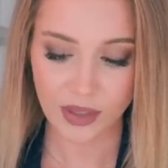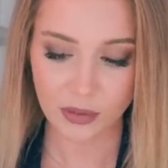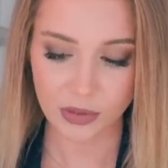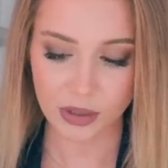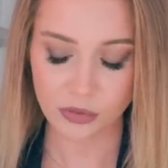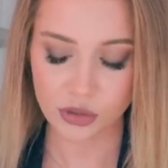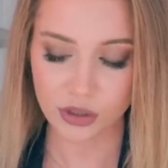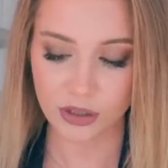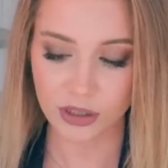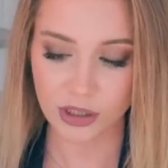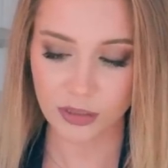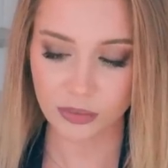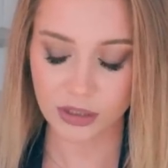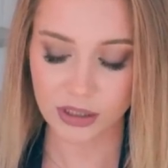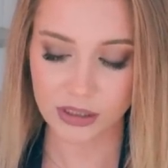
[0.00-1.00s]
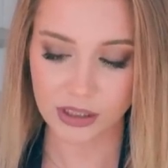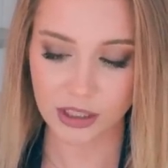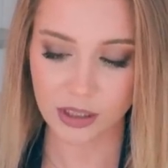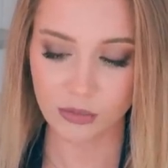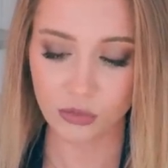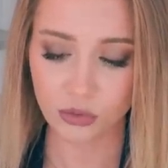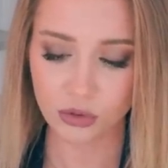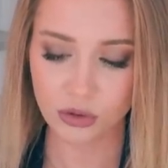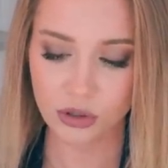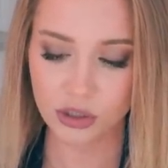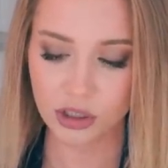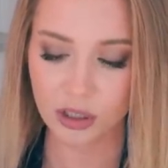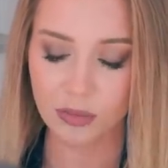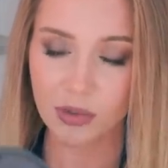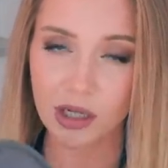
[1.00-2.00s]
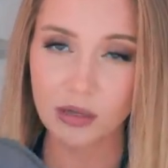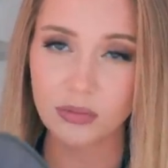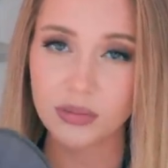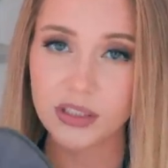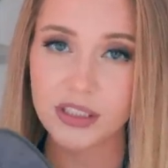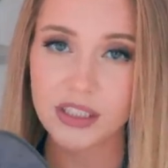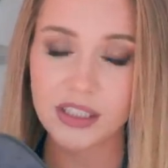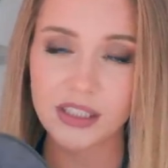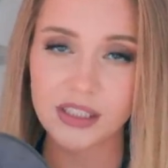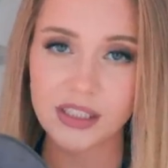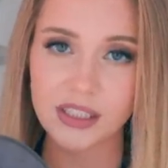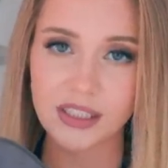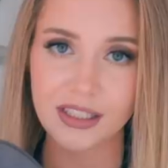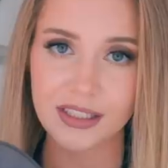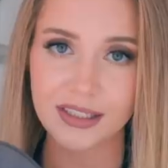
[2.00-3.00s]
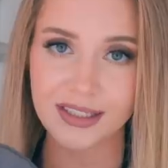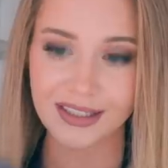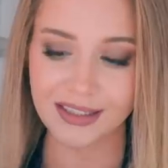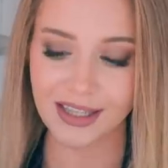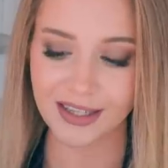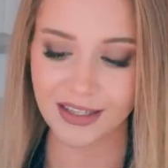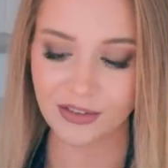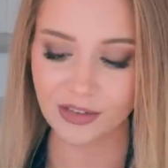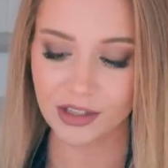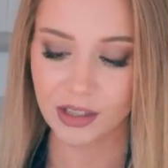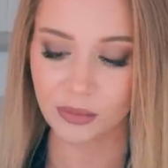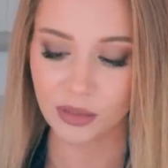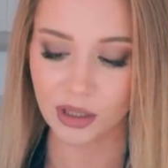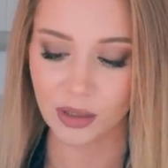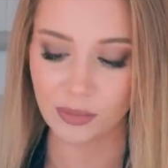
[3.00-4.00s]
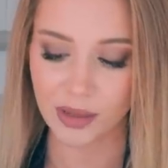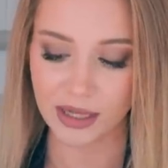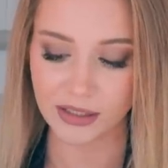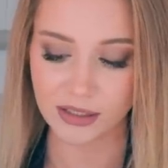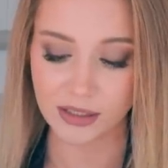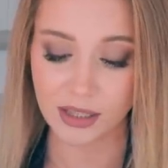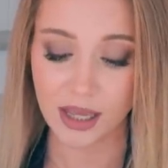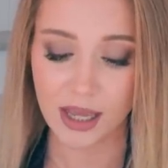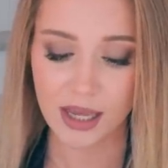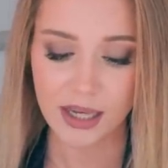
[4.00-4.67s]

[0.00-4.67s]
потому что они были с таким узорчиком как бы здесь, и тогда не видно было пятен.